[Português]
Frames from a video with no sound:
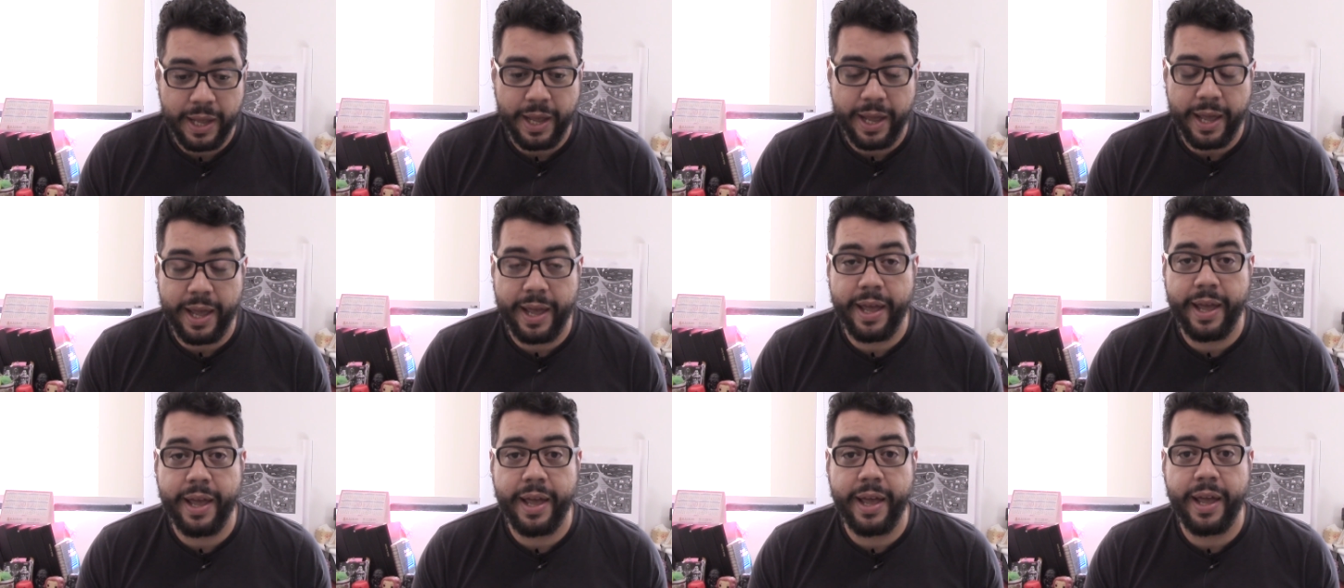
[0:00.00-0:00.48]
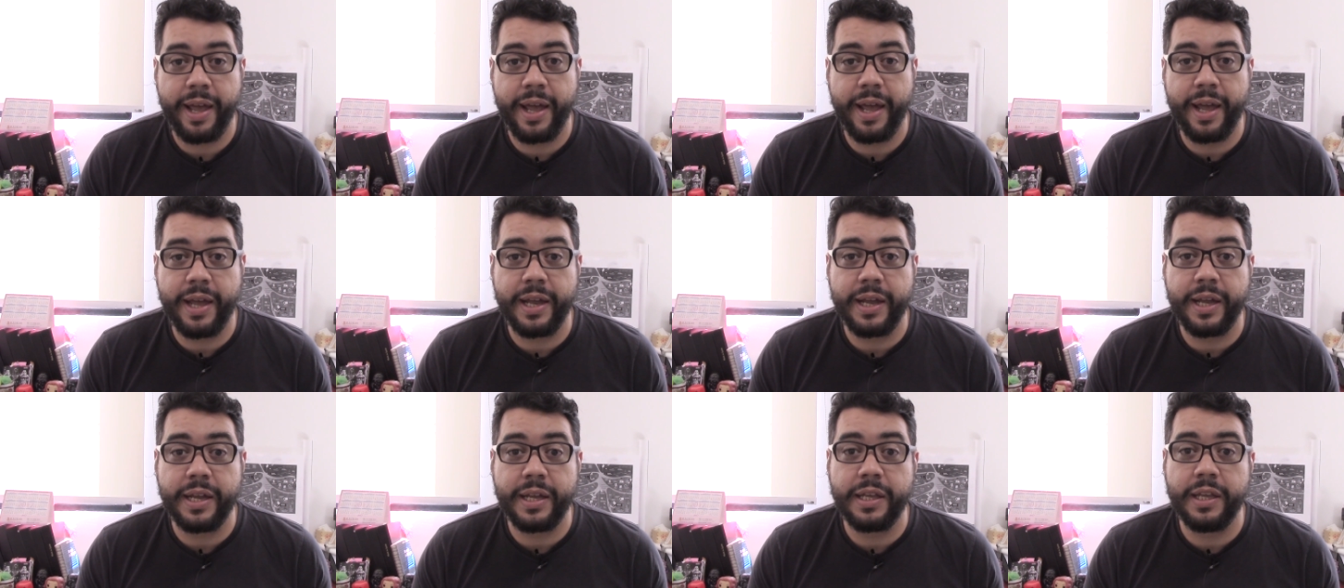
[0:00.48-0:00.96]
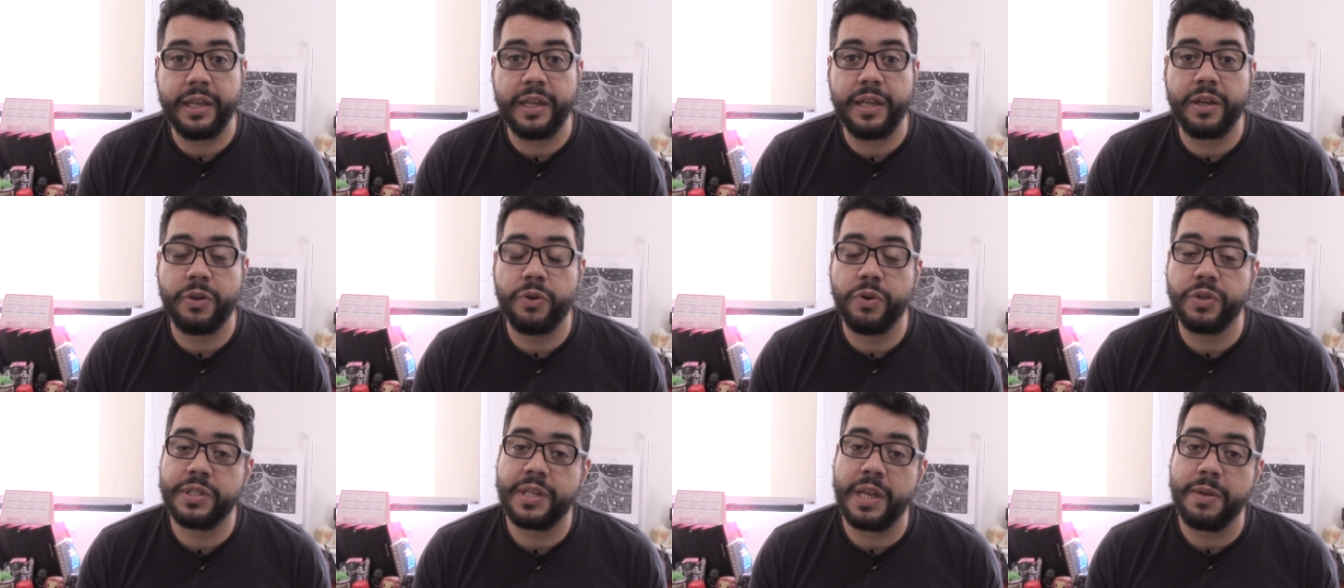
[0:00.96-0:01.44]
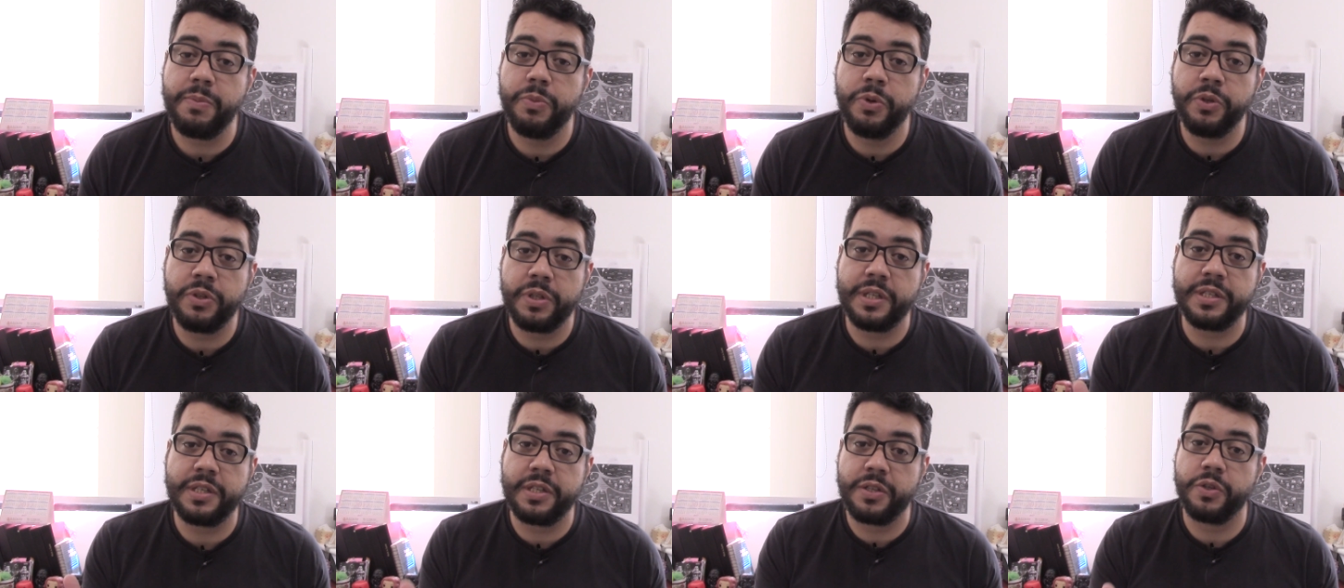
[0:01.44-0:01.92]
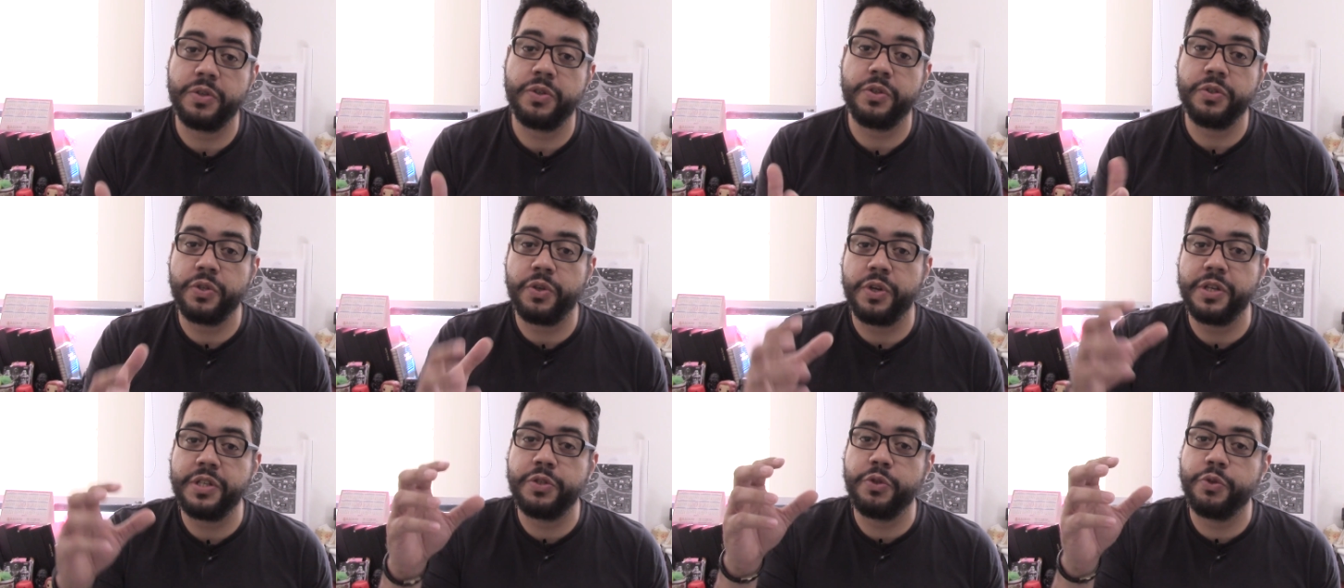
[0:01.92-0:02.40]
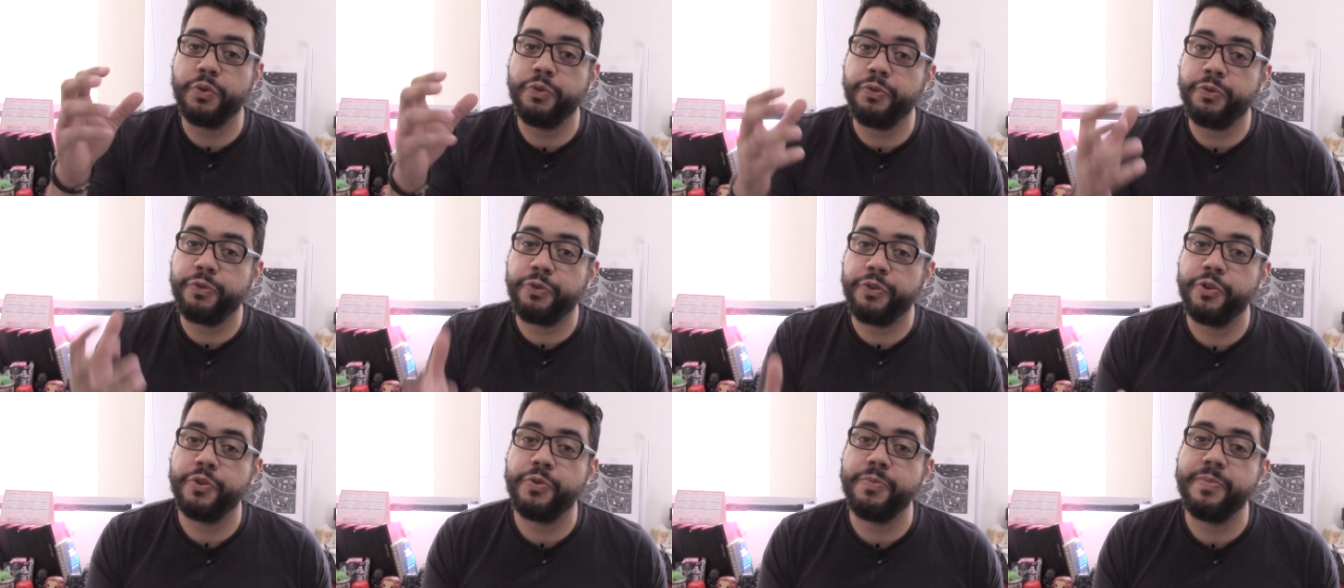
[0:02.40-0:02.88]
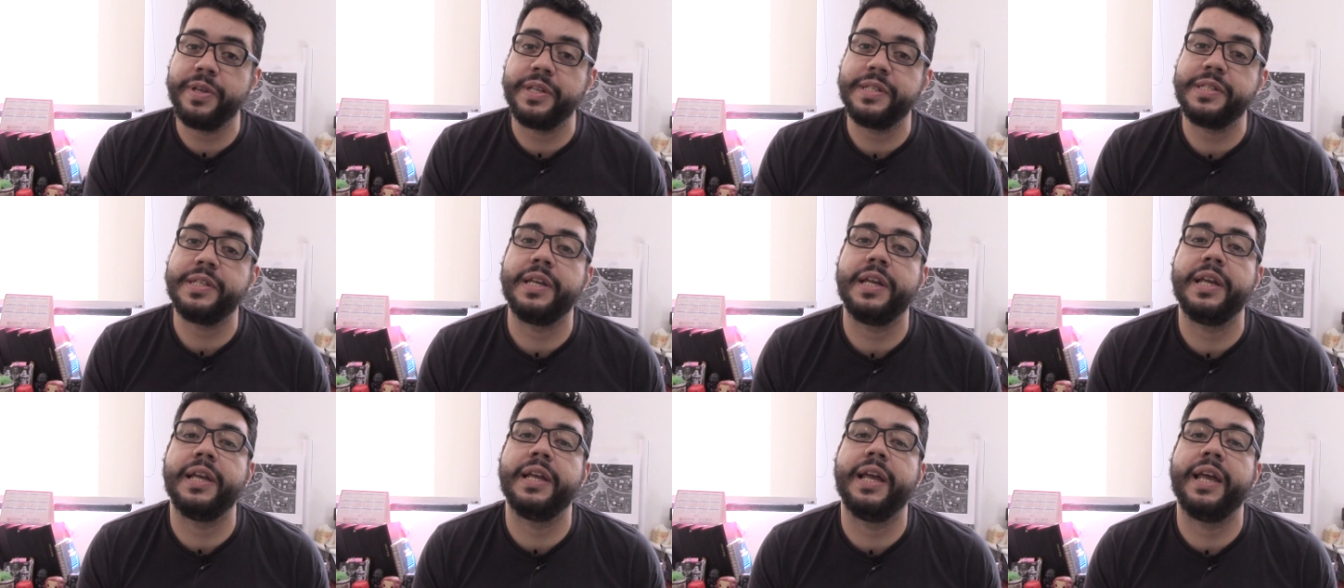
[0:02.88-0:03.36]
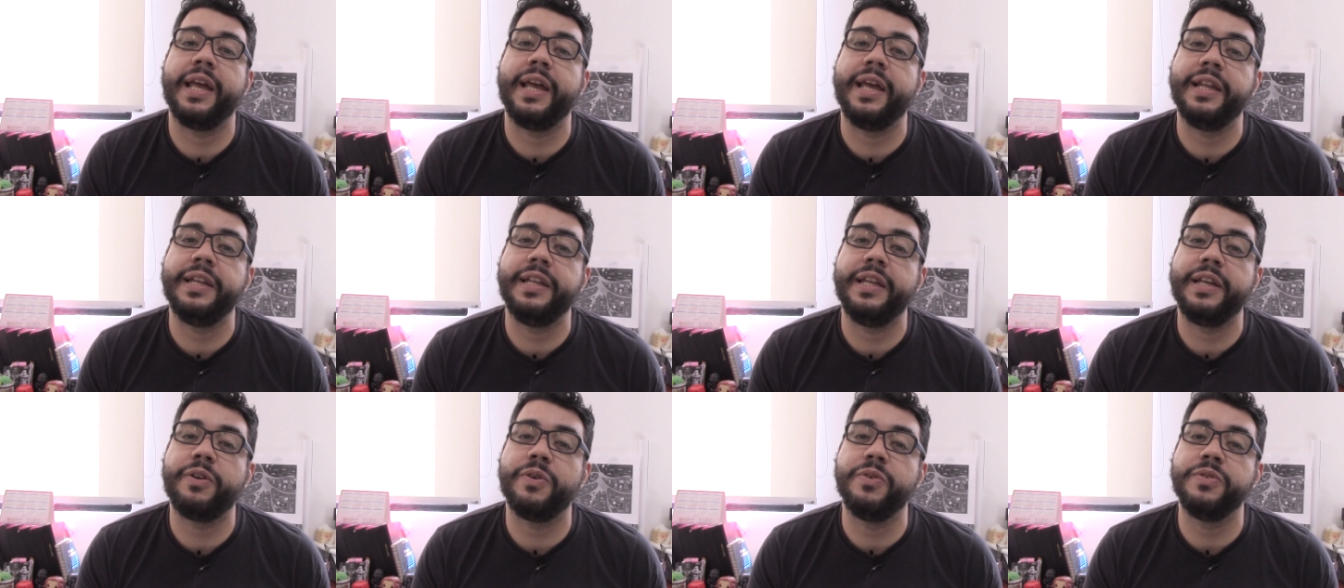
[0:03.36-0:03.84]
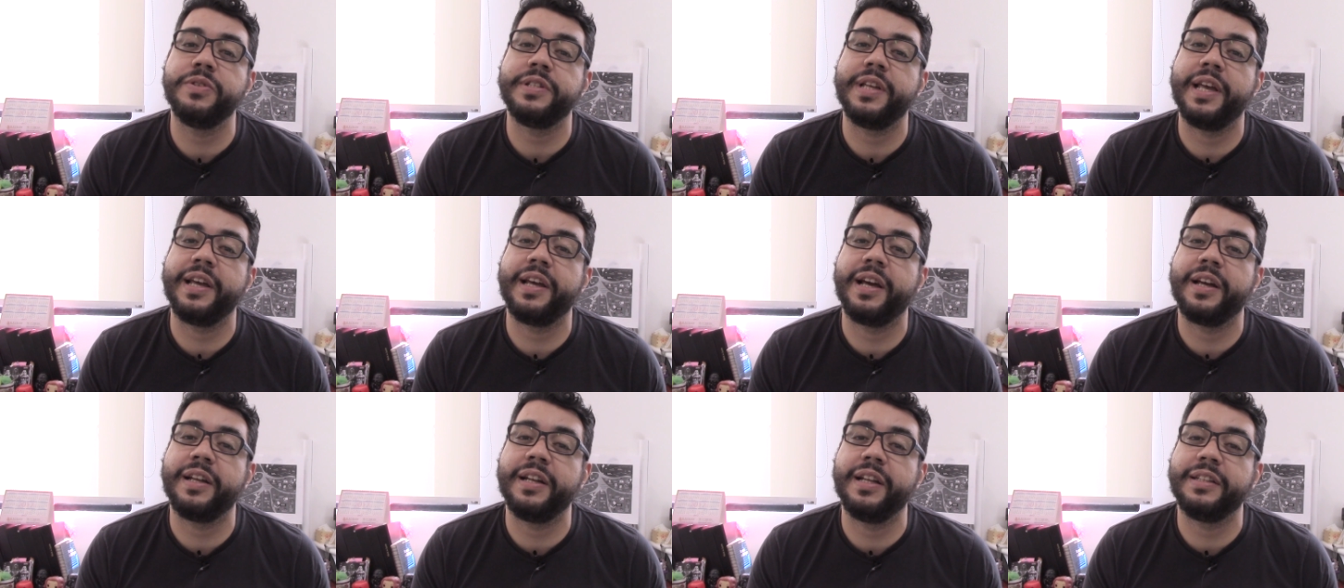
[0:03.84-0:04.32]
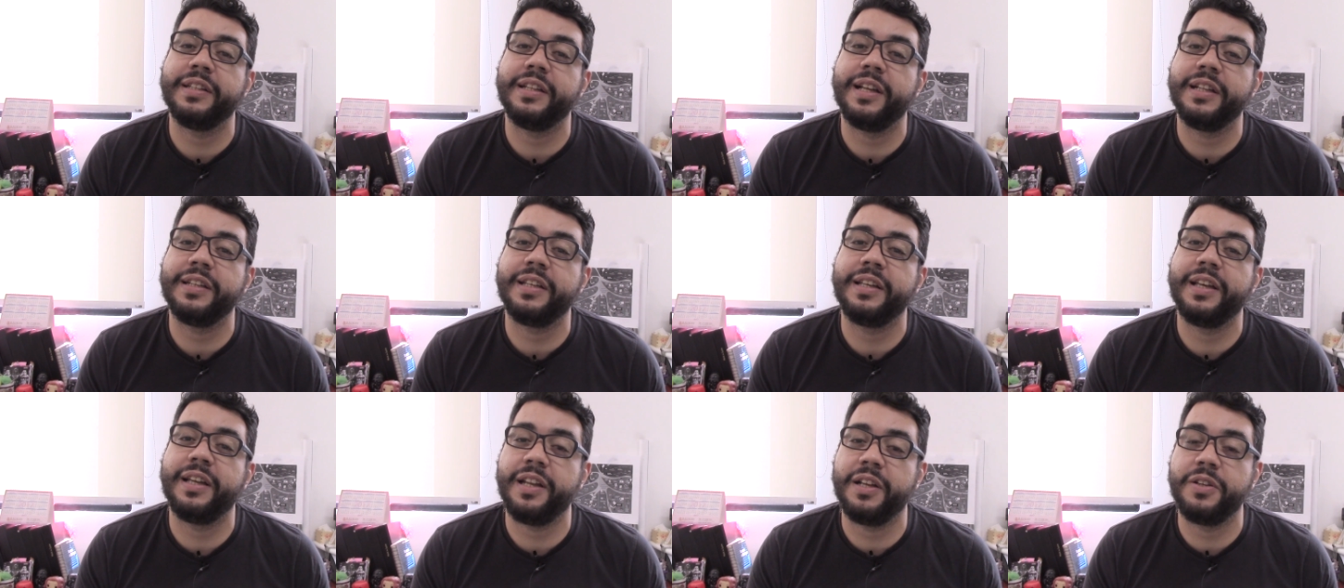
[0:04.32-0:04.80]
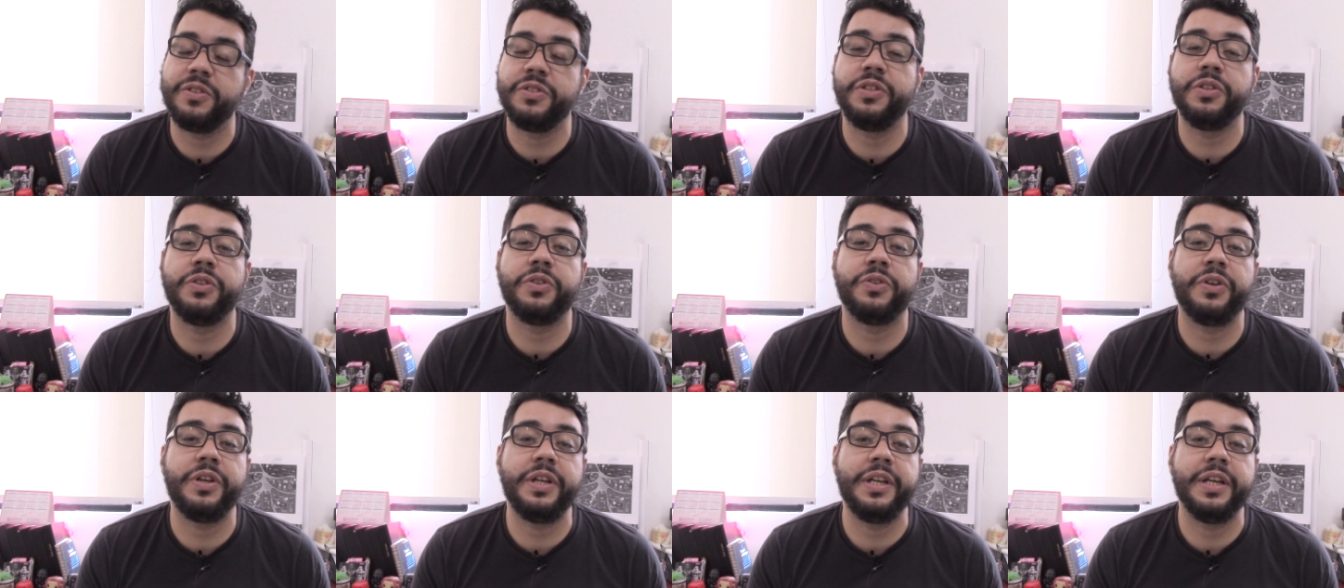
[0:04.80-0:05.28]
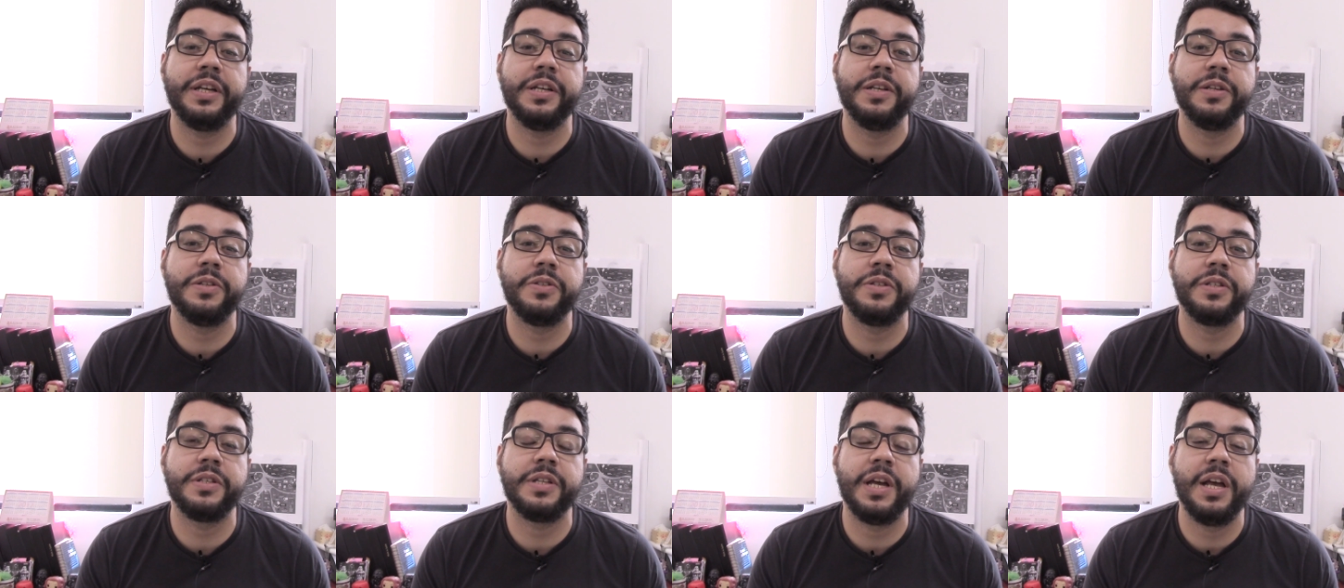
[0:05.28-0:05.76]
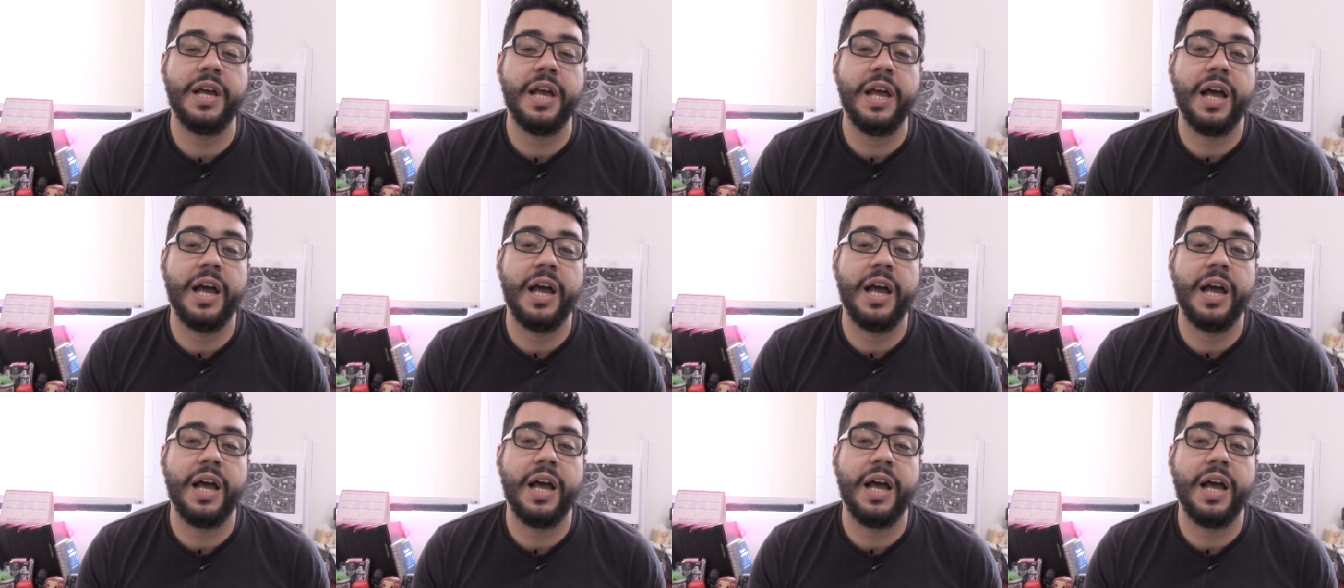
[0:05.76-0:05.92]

É, e gostei muito das resoluções do filme, assim, ele consegue agradar gregos e troianos.